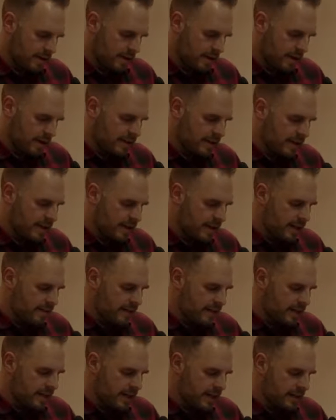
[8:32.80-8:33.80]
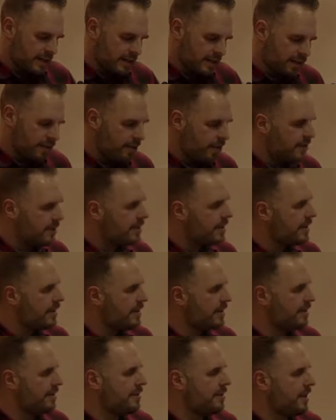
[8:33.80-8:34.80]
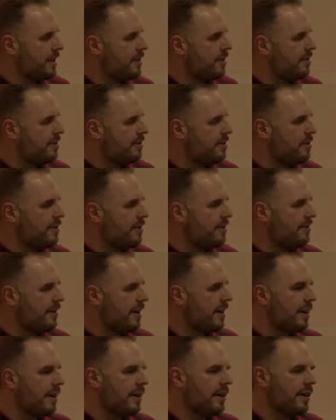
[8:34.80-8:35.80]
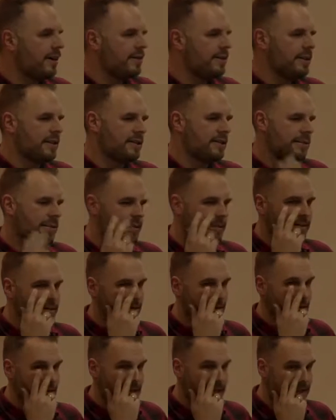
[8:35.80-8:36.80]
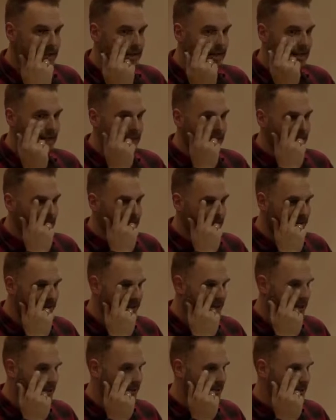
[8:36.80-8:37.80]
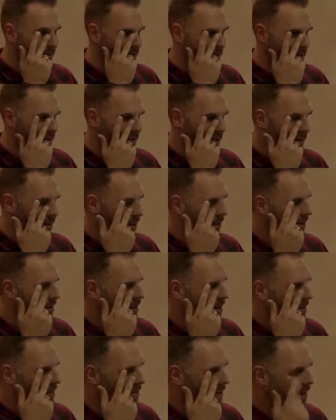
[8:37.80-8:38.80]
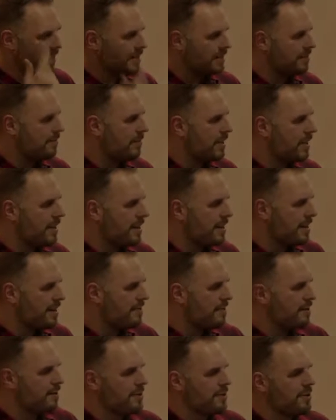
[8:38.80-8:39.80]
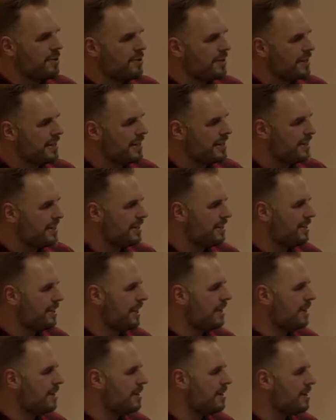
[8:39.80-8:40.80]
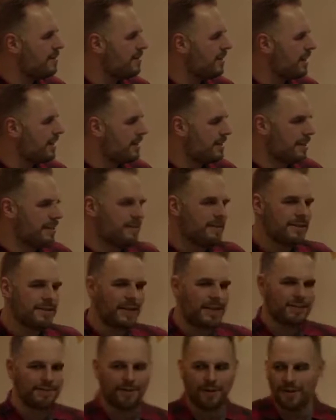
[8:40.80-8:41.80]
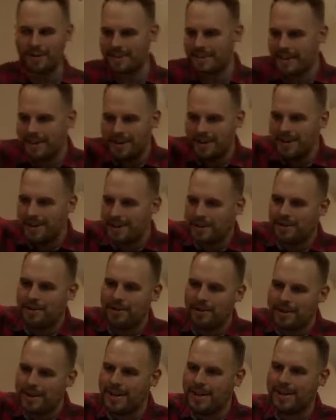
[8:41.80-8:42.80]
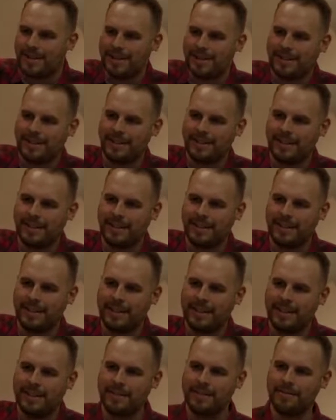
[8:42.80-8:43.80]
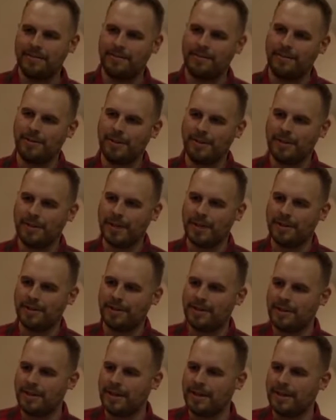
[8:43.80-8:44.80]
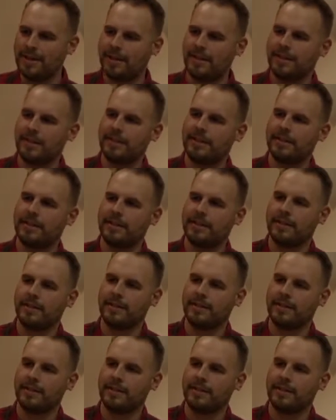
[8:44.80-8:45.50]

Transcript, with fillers: Dass er nämlich als König, und ein König war er, und das wissen sogar hier die Kinder unter uns, die weisen Männer haben ihm königliche Geschenke gebracht. Sie haben gesagt, wo ist der neue König? Wo ist der König?